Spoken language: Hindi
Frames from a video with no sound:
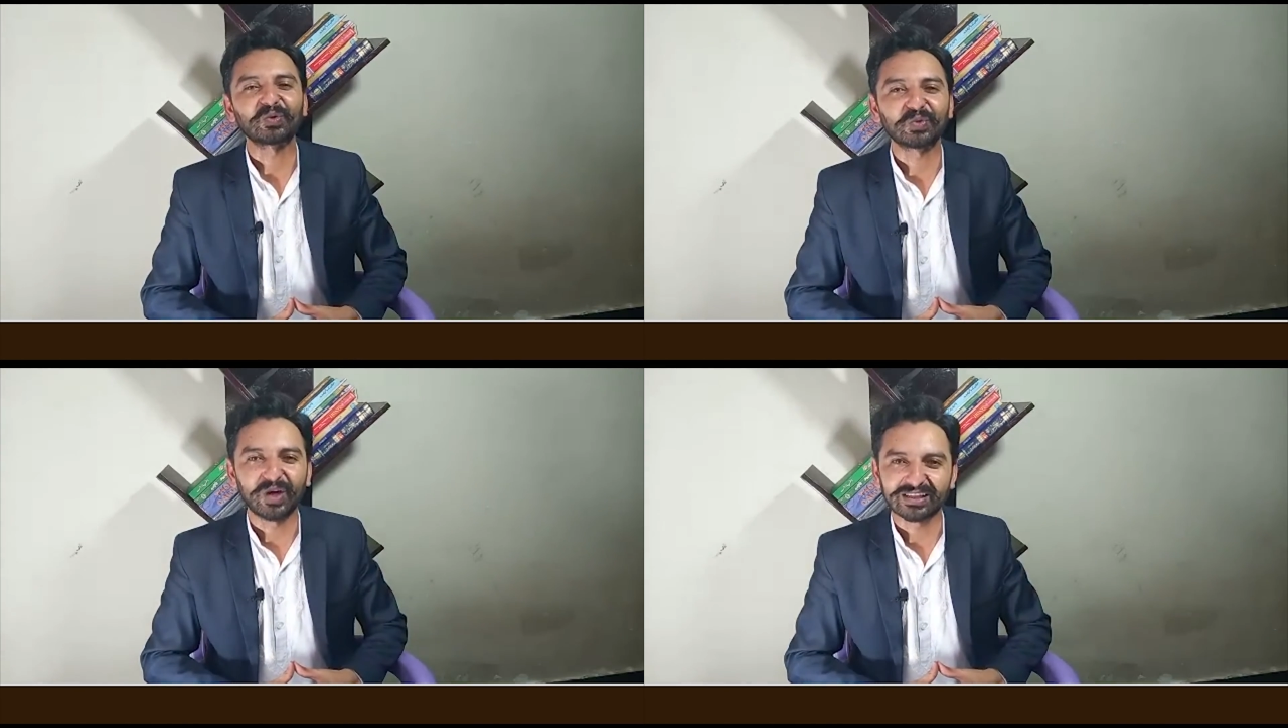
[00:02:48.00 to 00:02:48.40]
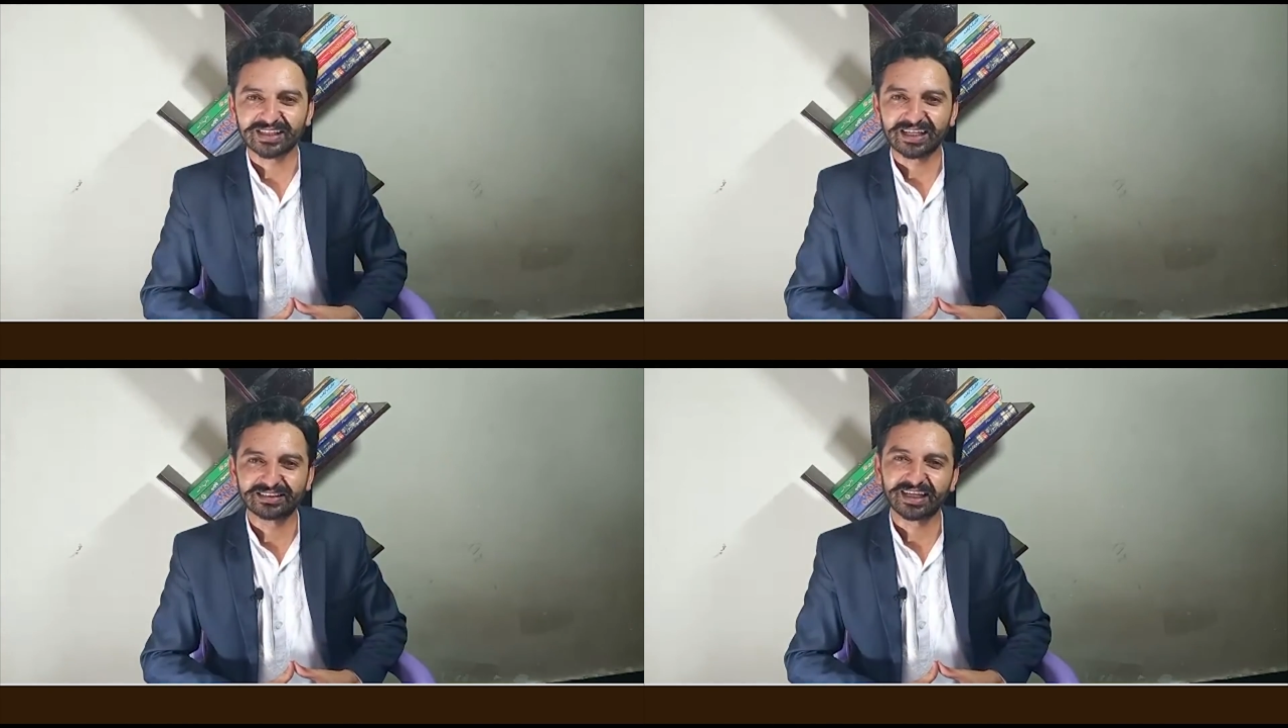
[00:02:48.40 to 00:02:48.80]
उनको
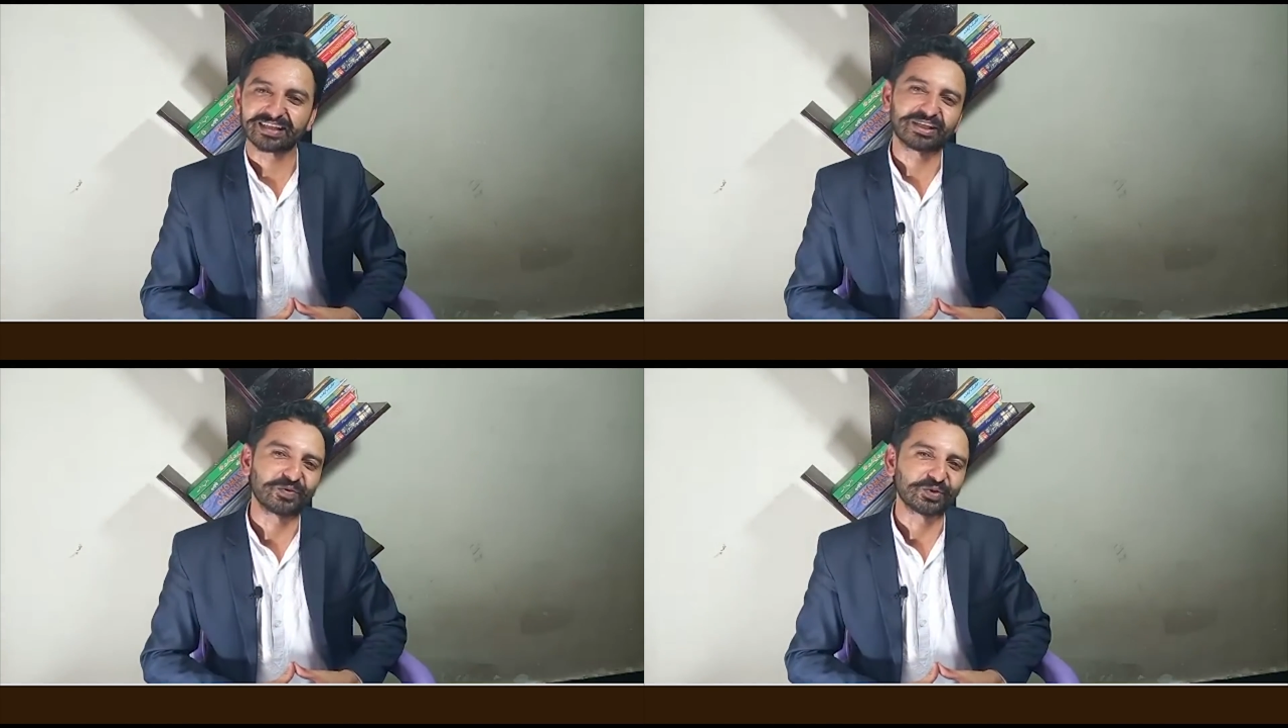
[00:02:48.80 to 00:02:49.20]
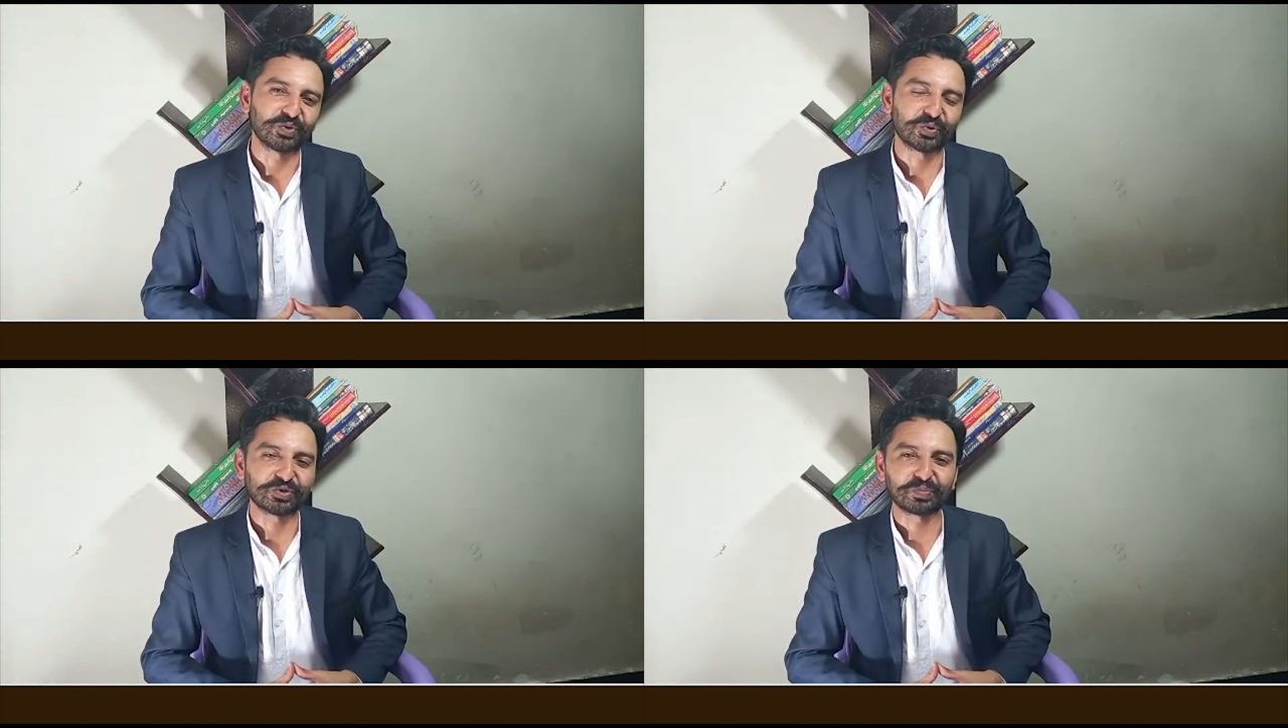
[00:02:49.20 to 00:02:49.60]
आज़ाद कर दें वो
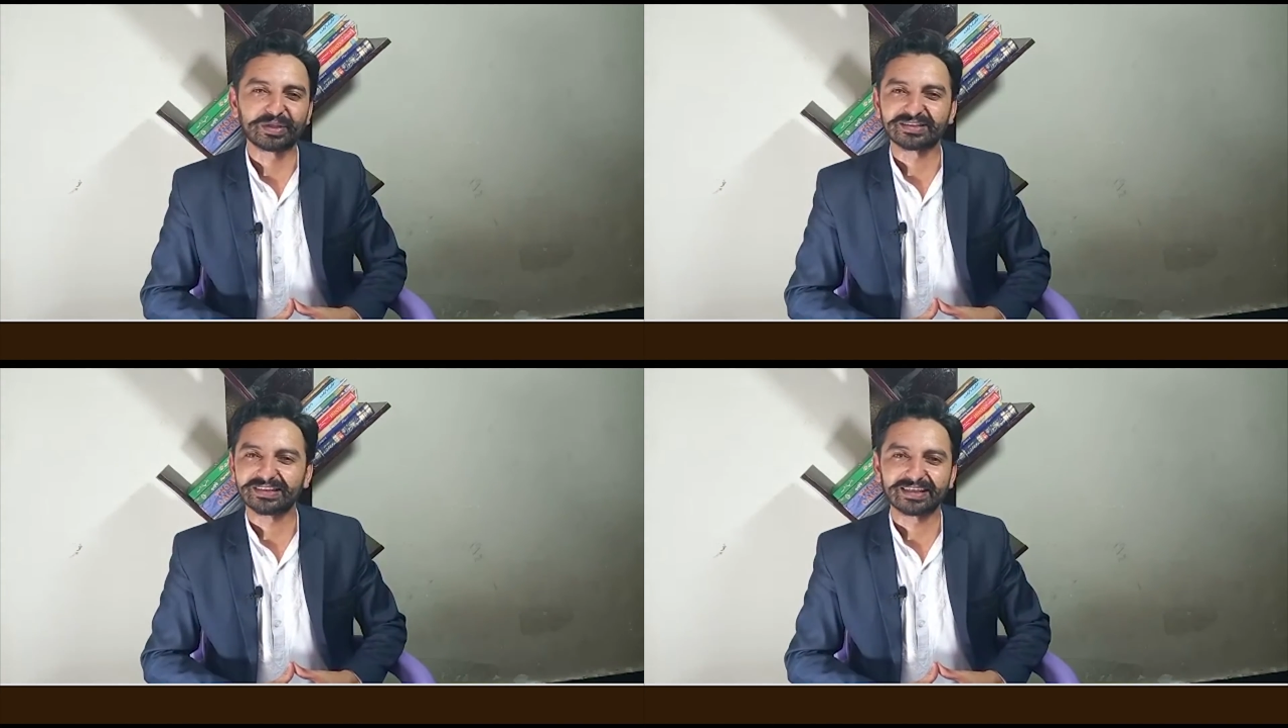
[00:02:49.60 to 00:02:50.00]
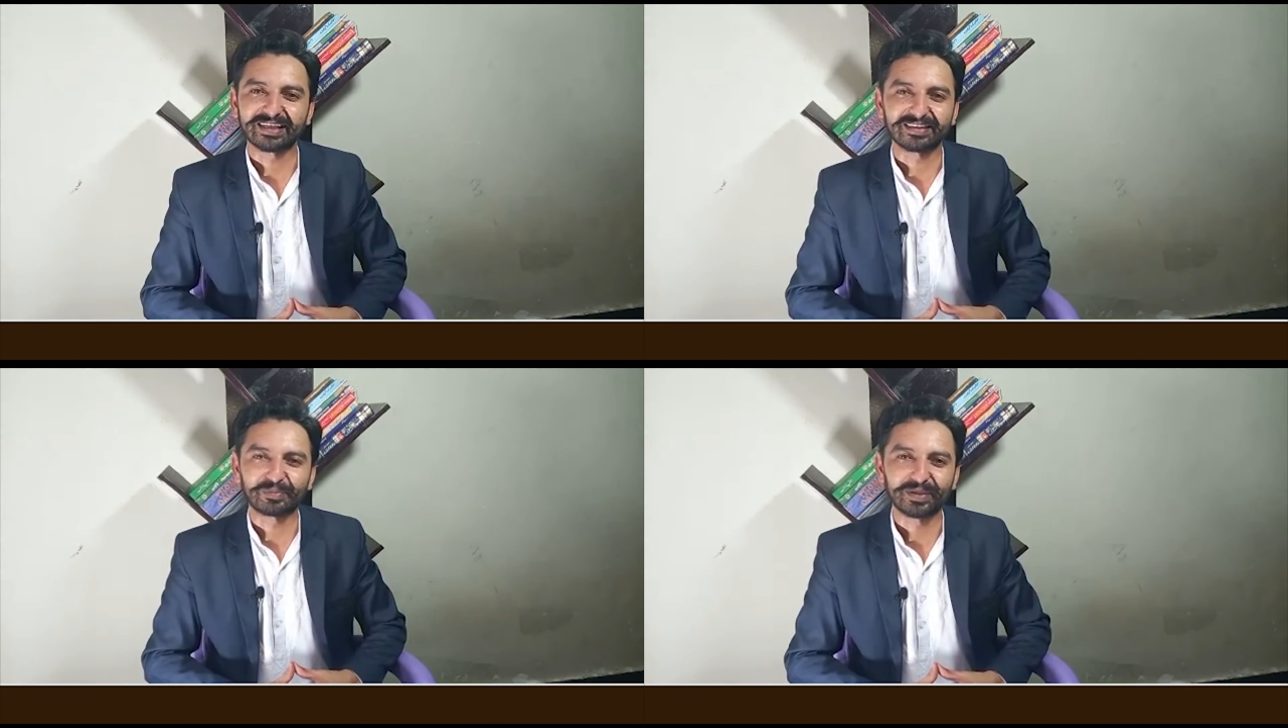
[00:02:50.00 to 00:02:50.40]
जो कुछ मर्ज़ी
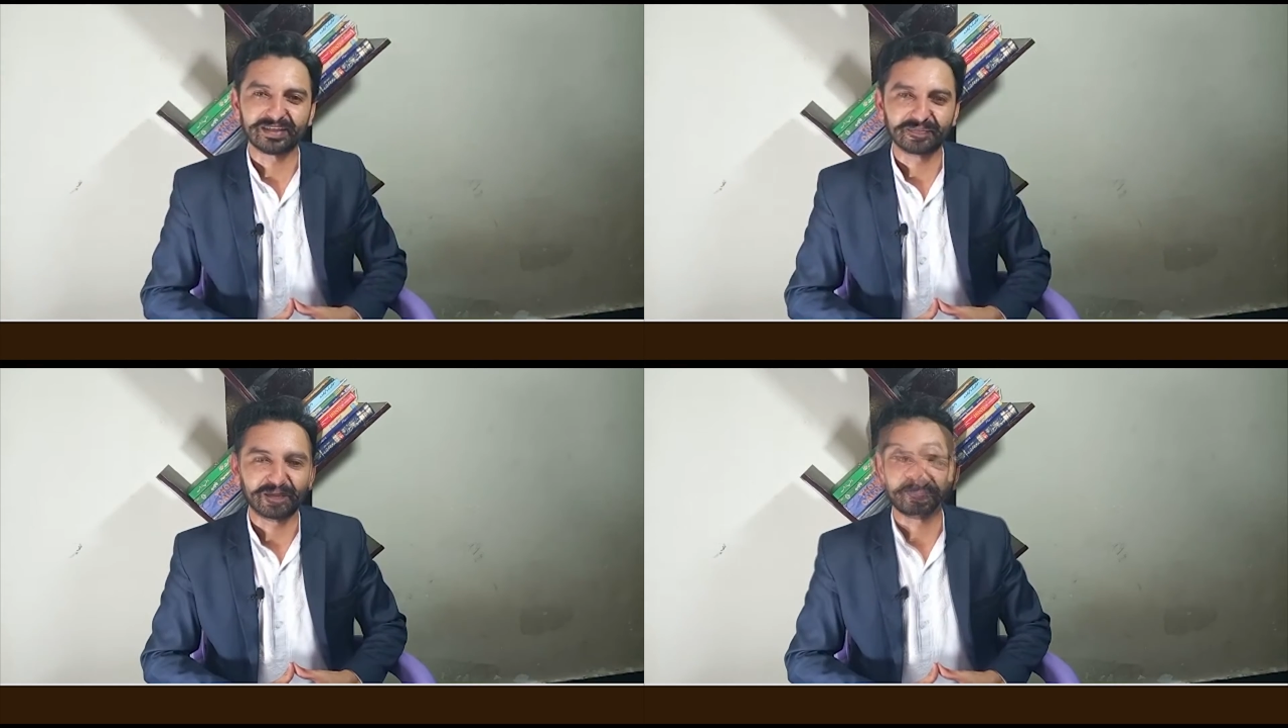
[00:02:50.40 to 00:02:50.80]
करते फिरें